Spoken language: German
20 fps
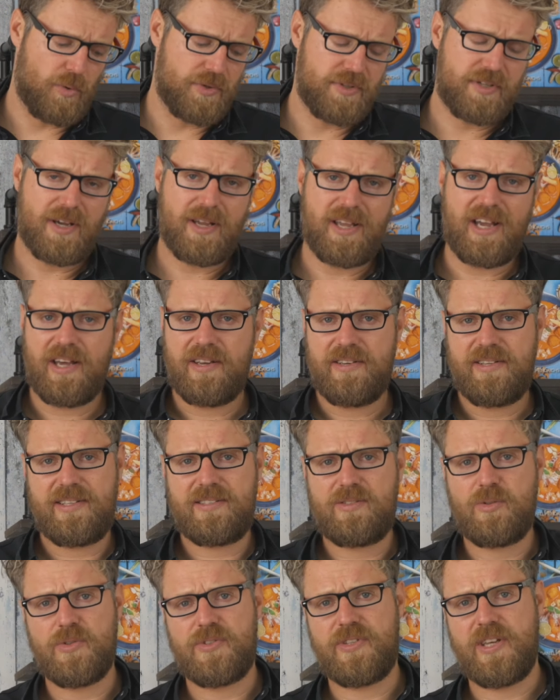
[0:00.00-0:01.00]
runter. Ja? Nicht
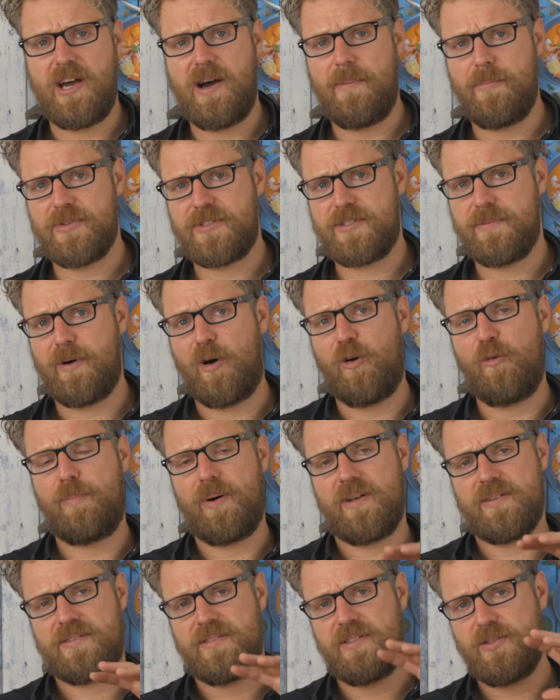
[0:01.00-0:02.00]
zu sehr, musst du immer
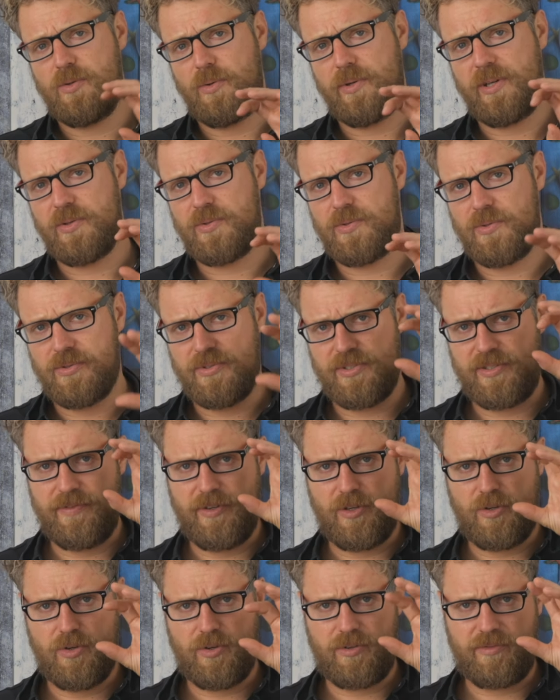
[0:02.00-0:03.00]
aufpassen. Die Sojasauce, die
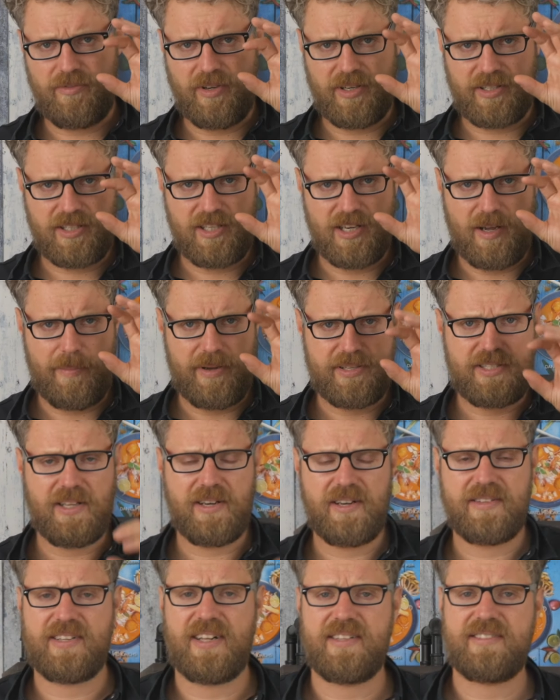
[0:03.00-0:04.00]
wird irgendwann knabbert, die an
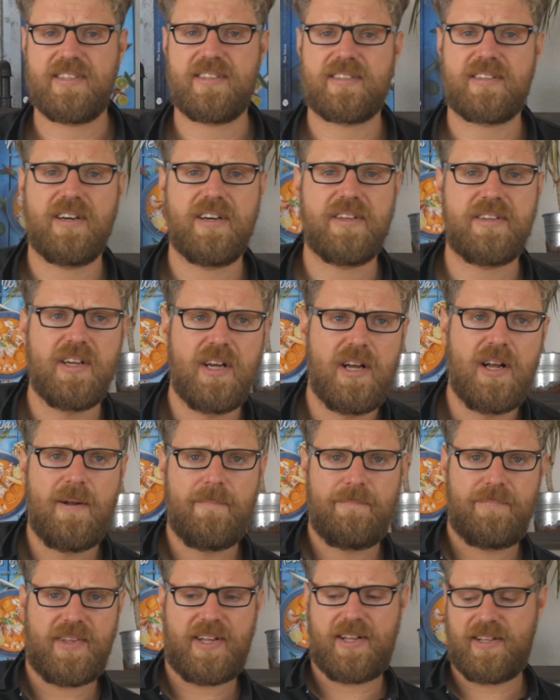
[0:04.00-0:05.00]
der Salzigkeit
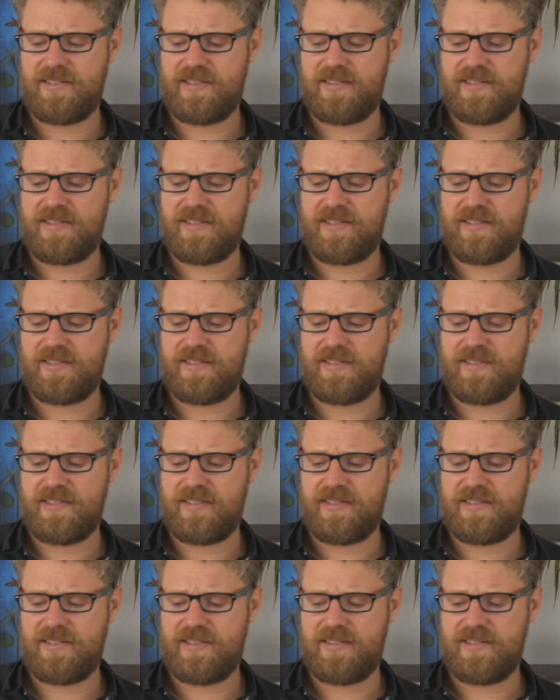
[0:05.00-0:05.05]
dann